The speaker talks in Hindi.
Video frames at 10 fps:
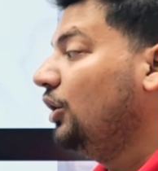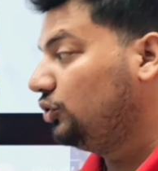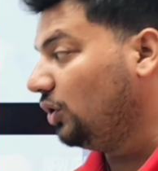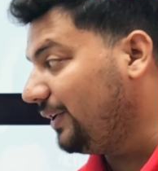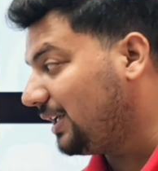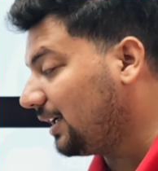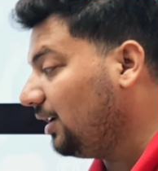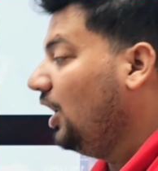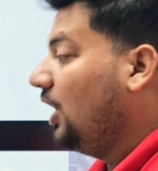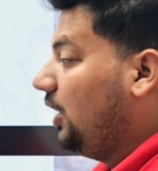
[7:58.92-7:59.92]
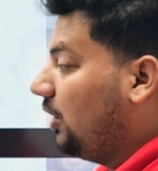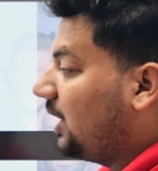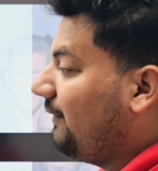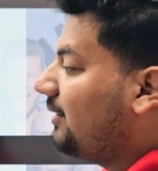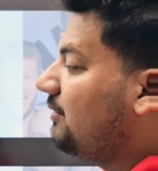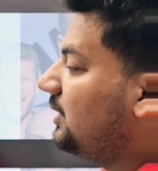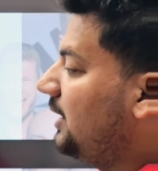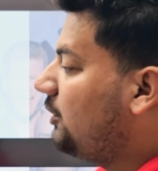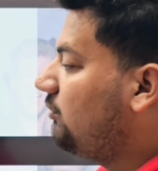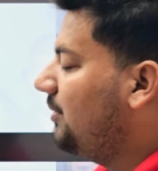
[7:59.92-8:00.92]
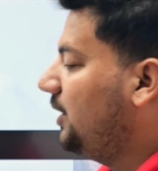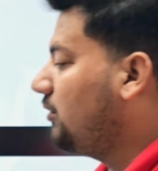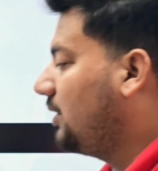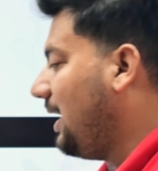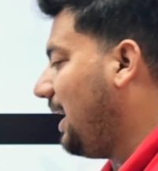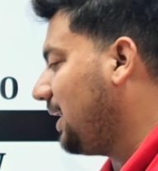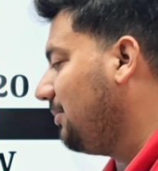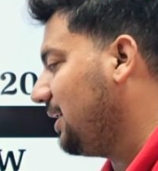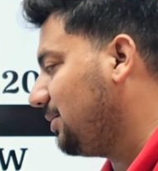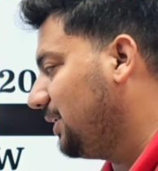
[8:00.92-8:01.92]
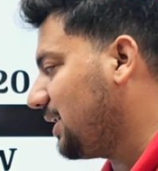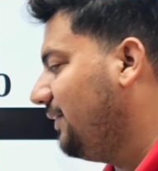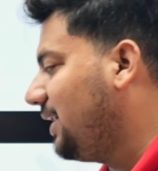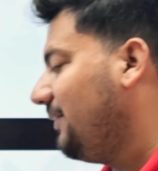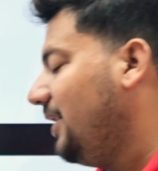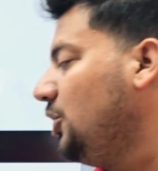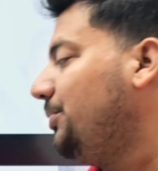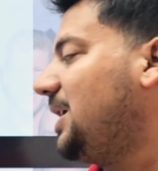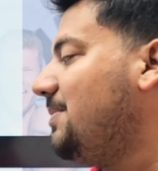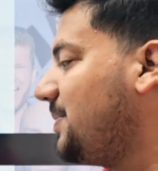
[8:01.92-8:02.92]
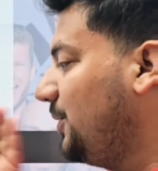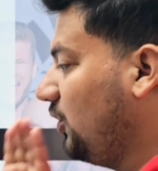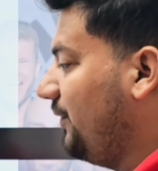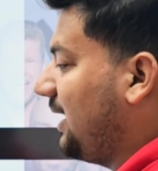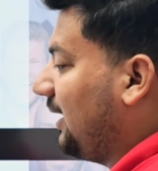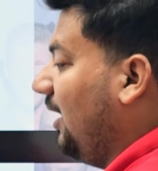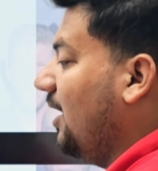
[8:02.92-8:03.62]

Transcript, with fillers: दो विकेट लकी फर्गूसन हेड टू हेड में देखोगे आठ मैच में दस विकेट वेन्यू एक मैच में दो विकेट